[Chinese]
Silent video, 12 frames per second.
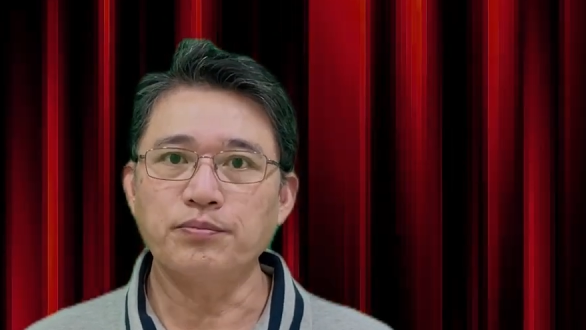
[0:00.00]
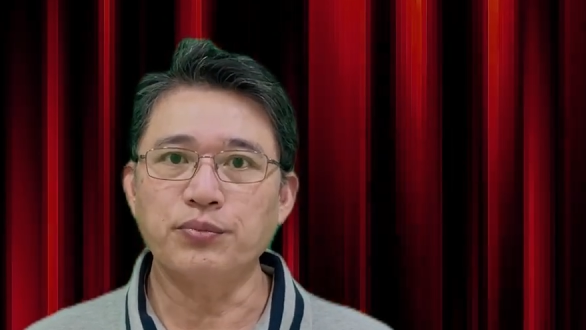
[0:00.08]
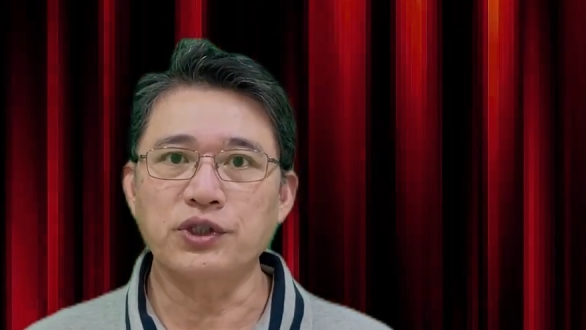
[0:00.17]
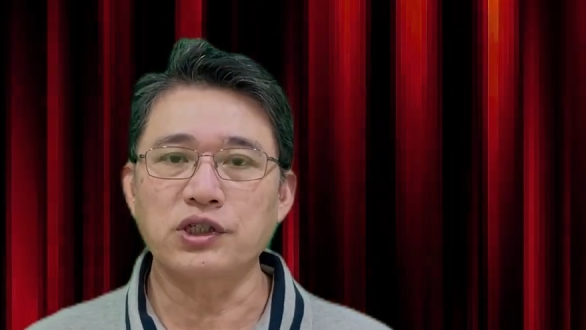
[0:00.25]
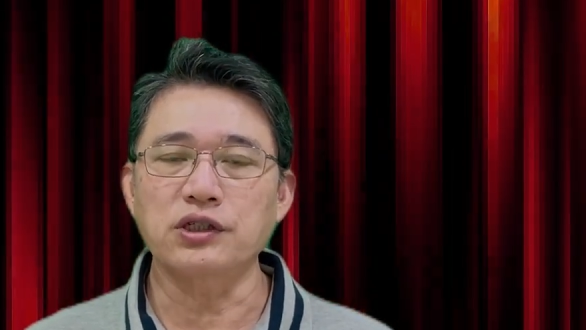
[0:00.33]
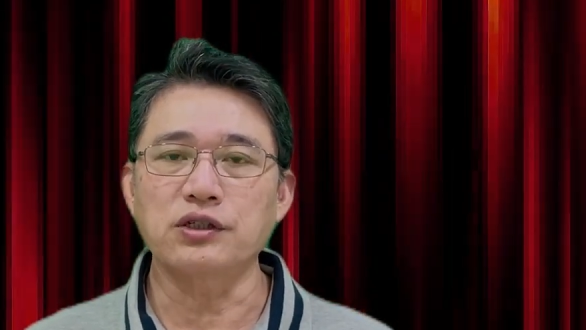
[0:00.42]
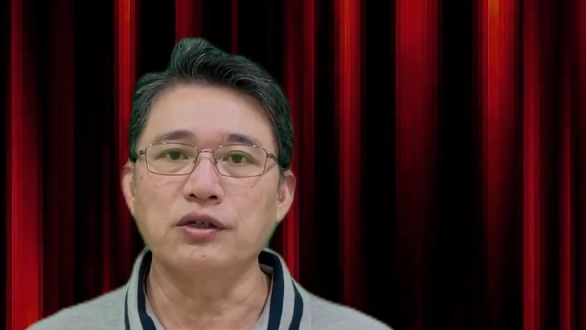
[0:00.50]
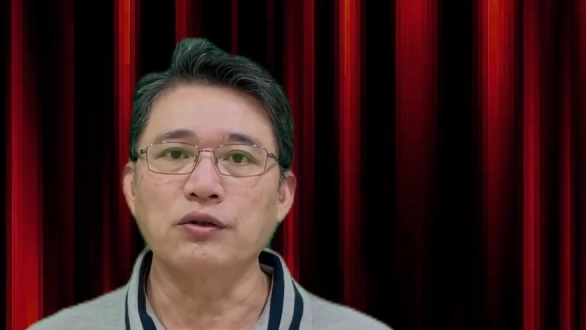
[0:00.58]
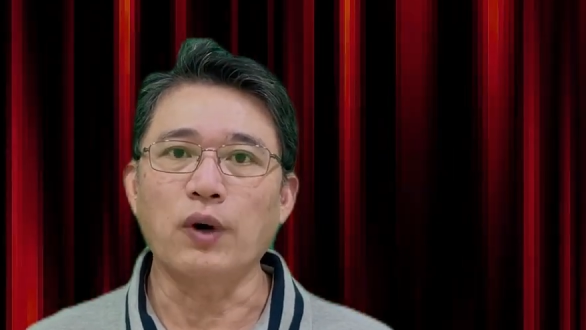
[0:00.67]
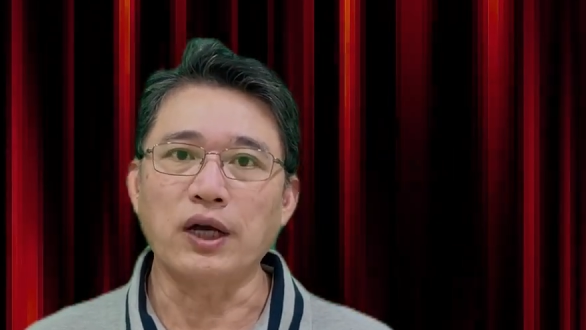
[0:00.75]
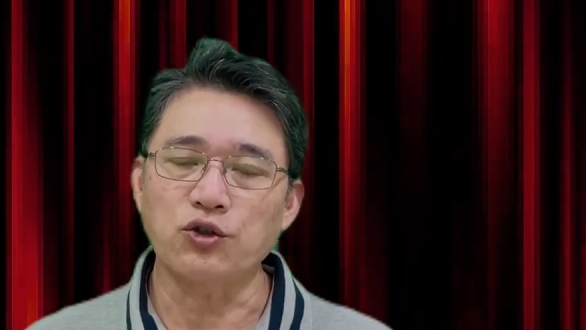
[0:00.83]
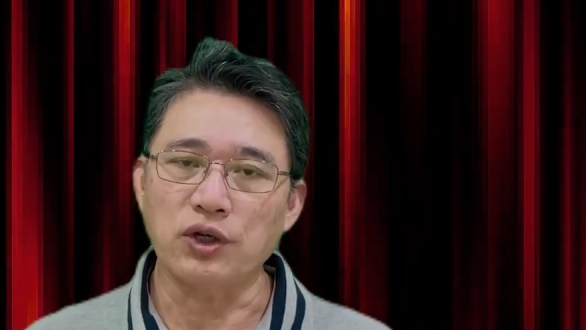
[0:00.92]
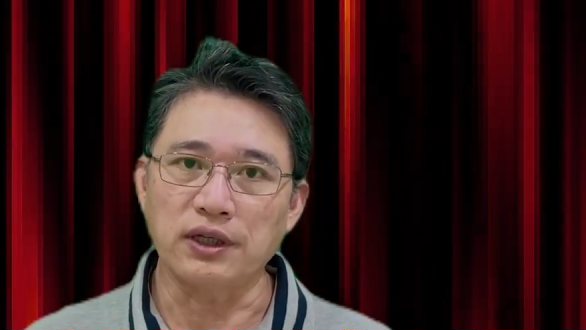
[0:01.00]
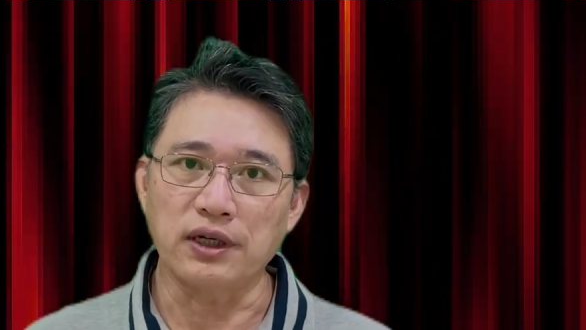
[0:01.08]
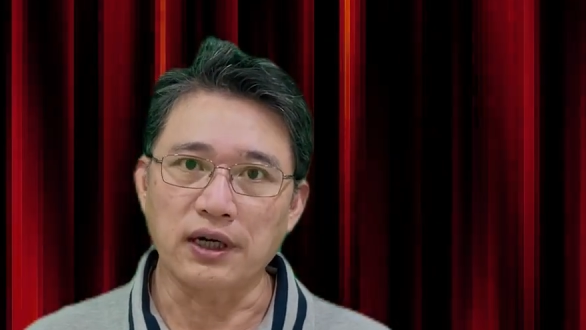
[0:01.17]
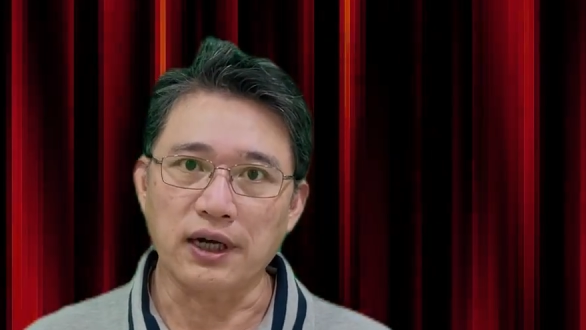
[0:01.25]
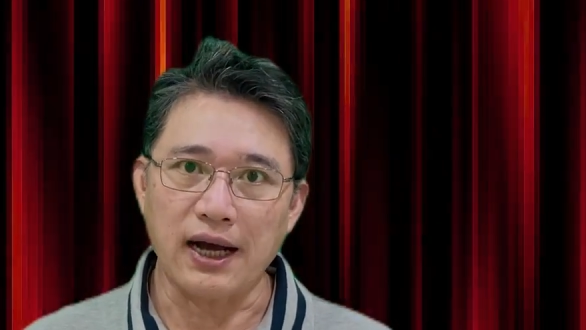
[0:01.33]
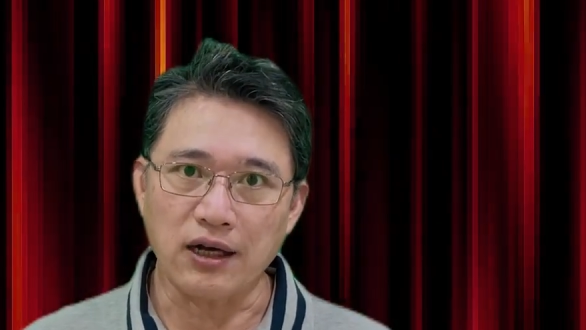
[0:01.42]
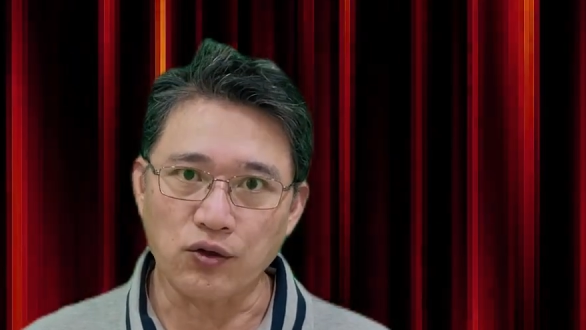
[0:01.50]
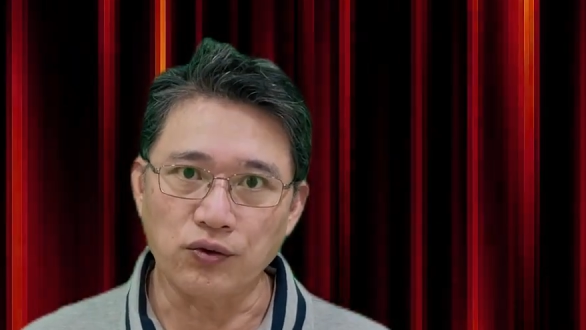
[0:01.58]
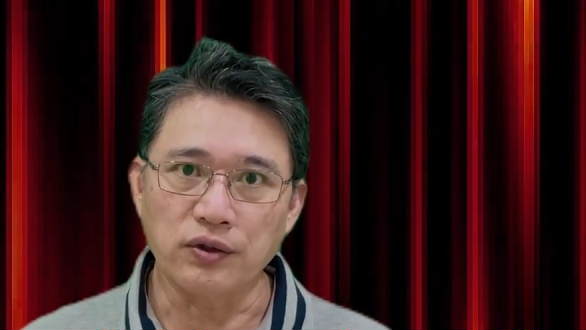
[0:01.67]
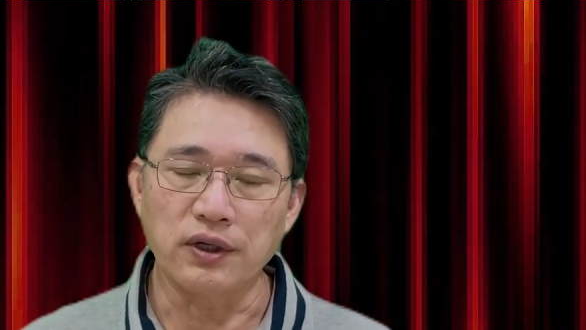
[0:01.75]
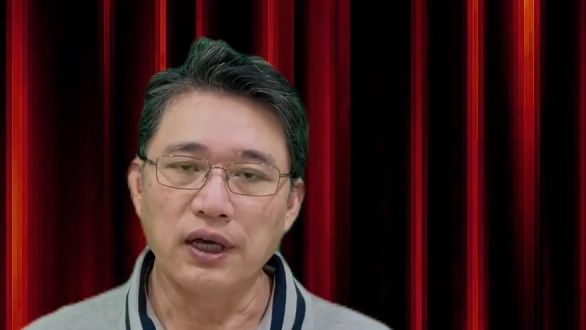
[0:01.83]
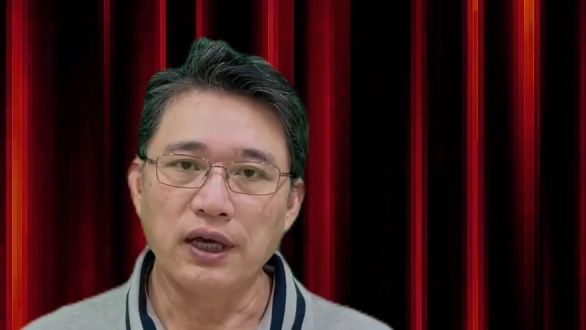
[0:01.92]
不至于完全的干
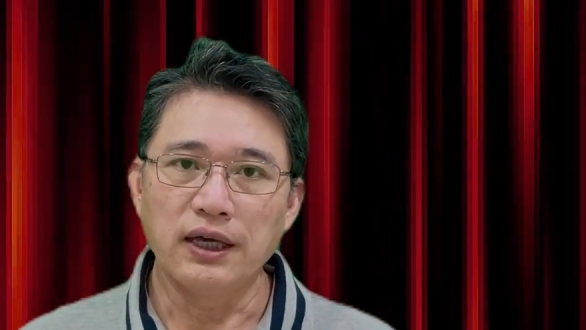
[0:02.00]
固，